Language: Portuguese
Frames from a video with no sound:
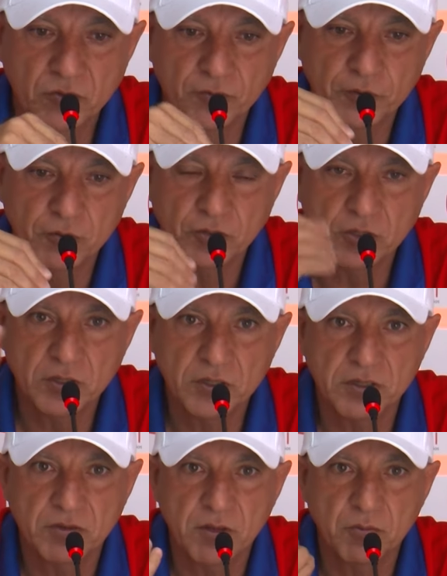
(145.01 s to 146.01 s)
com o Frontino,
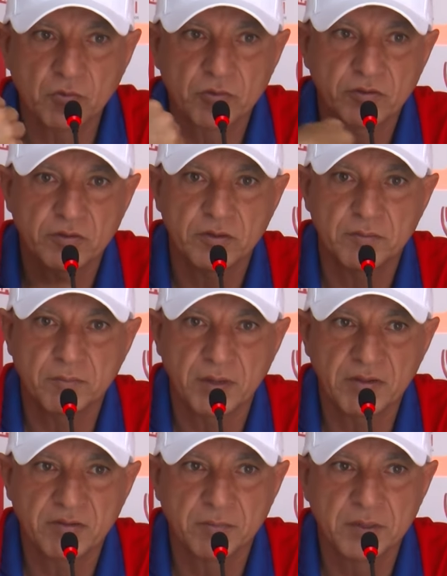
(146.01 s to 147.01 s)
ainda temos
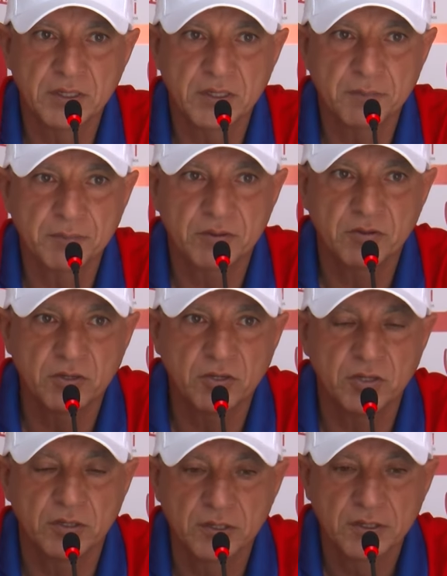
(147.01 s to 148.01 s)
mais amanhã para a
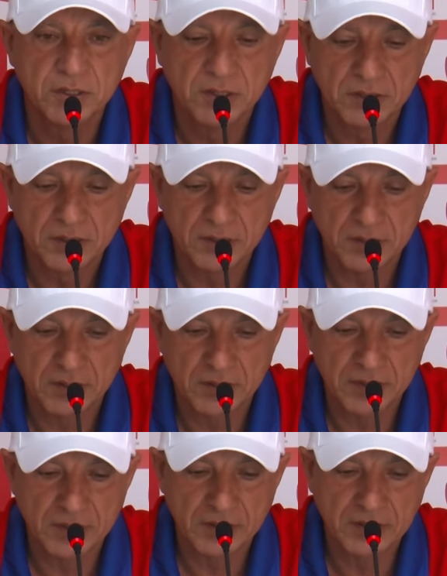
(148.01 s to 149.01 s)
gente
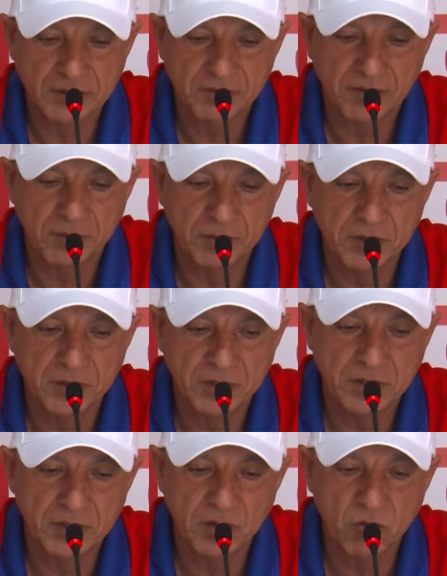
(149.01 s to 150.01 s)
é, saber
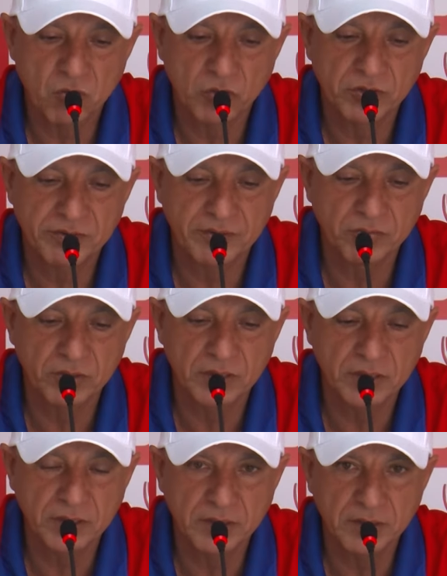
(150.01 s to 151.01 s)
a real condição
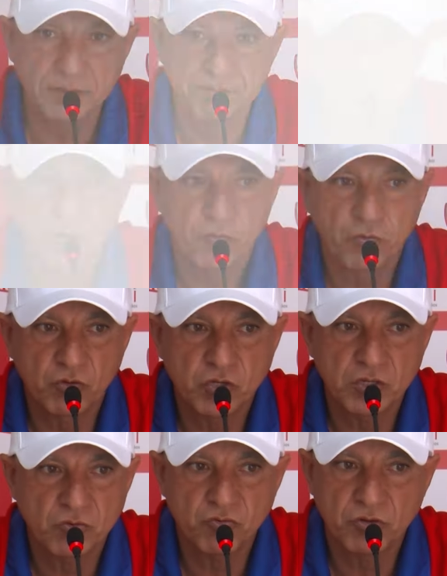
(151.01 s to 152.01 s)
dele. O
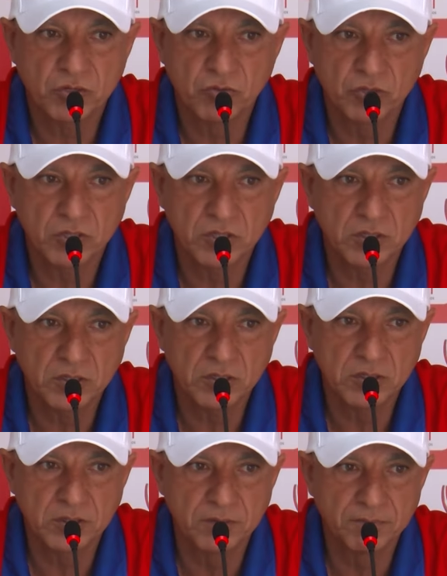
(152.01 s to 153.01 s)
Frontino é um jogador
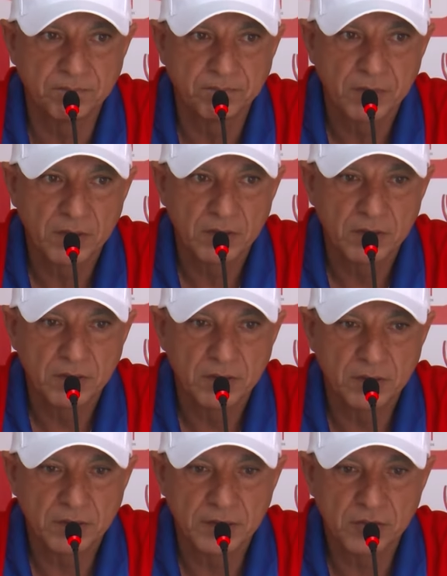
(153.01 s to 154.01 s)
que
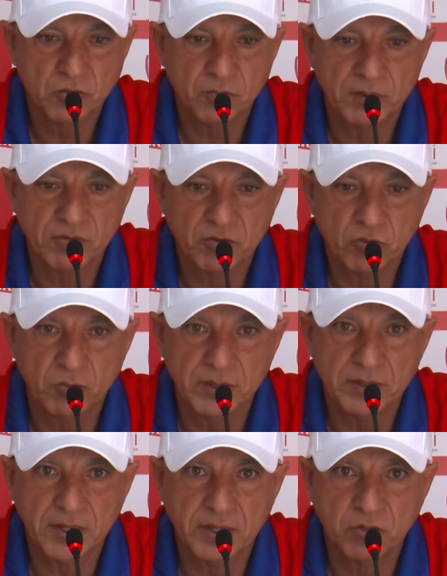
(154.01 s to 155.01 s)
é, dispensa
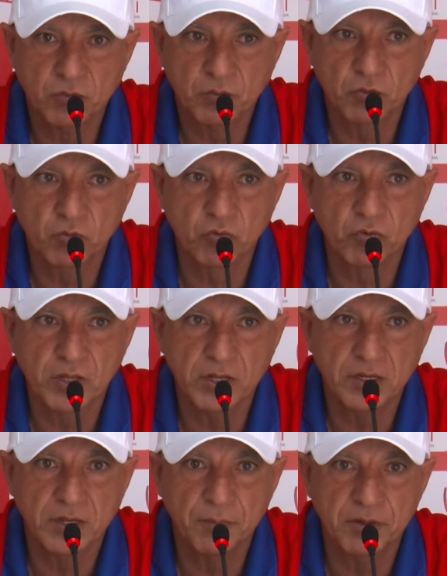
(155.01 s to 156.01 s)
comentários por tudo que
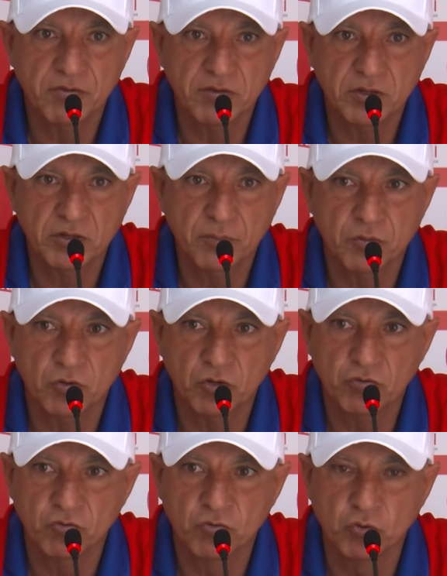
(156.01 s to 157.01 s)
ele representa para o
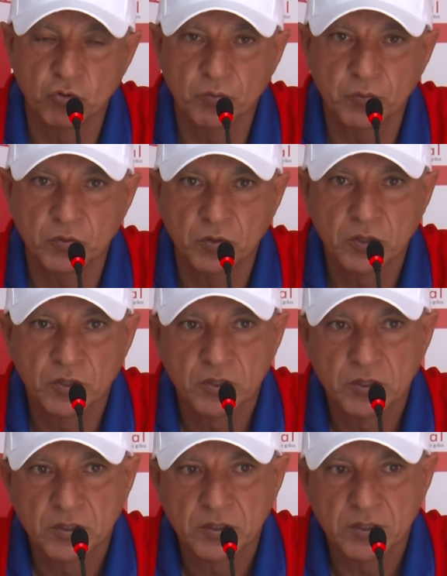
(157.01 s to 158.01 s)
nosso grupo
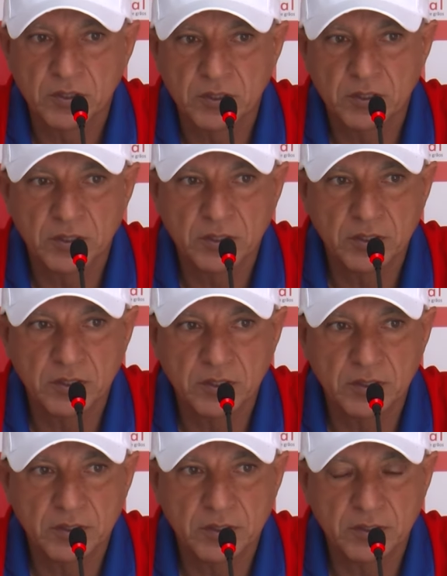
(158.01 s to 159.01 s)

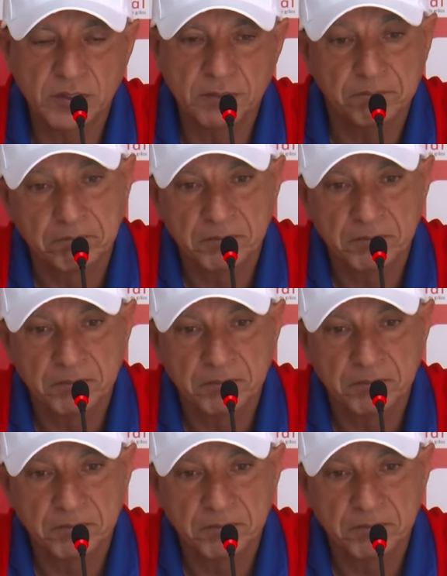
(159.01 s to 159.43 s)
e,